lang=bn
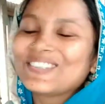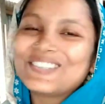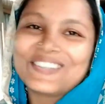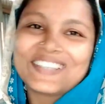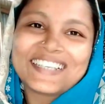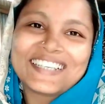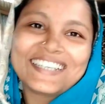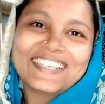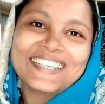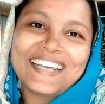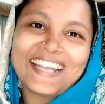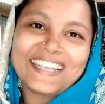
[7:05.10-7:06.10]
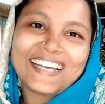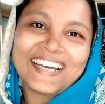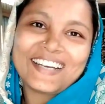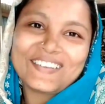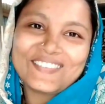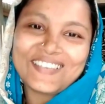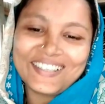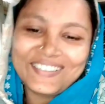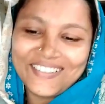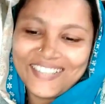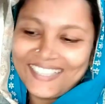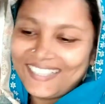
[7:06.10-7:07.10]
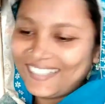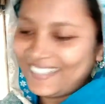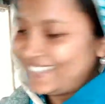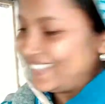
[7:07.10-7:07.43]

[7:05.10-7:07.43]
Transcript: লোকজনকে না দেখানোই ভালো তাই না